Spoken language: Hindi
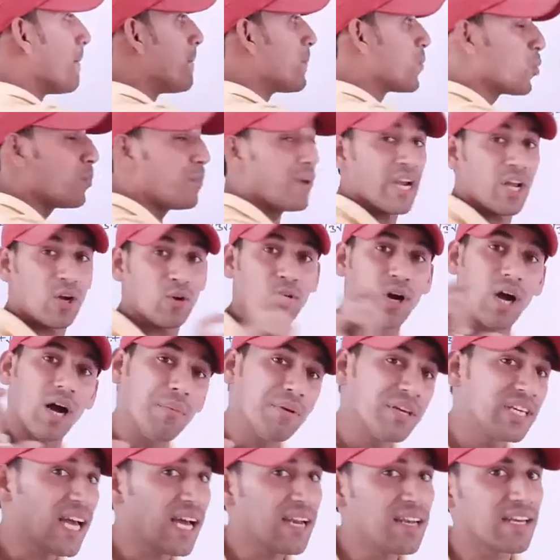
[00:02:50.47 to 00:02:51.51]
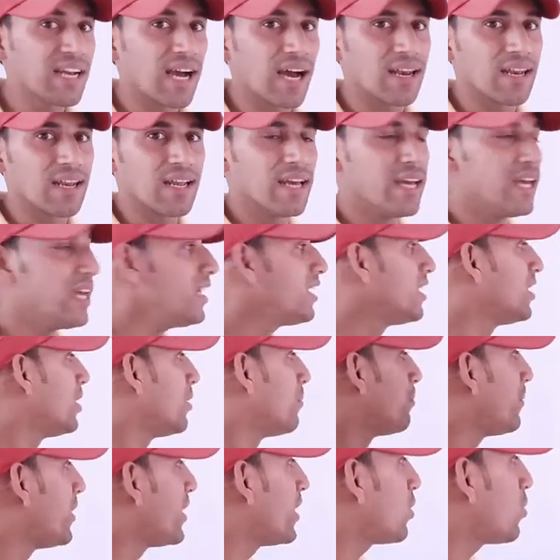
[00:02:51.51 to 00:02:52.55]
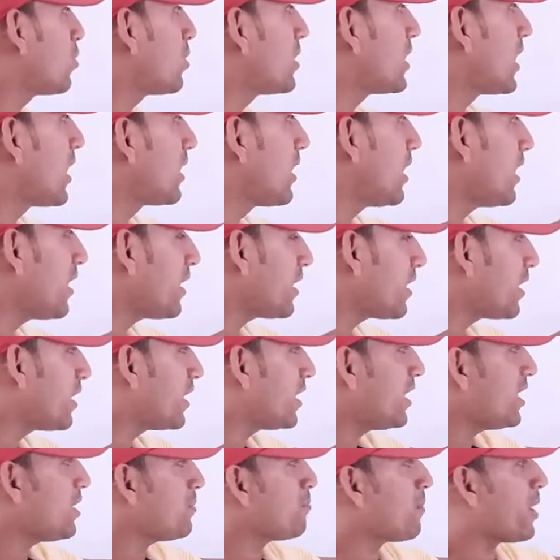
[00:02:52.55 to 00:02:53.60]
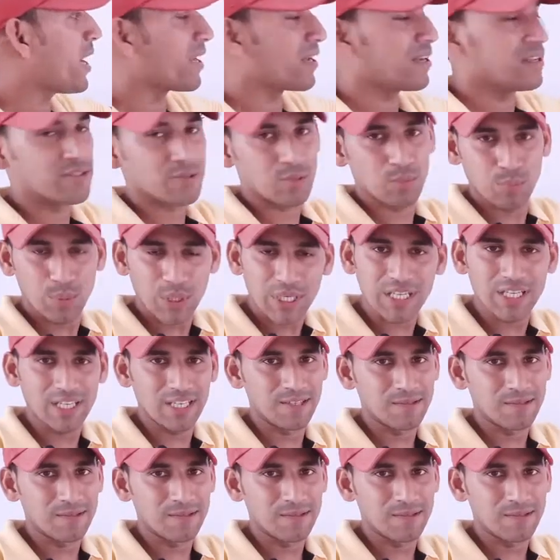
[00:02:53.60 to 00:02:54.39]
तो मेरे को अब क्या निकालना है मेरे को निकालना है ए माइनस बी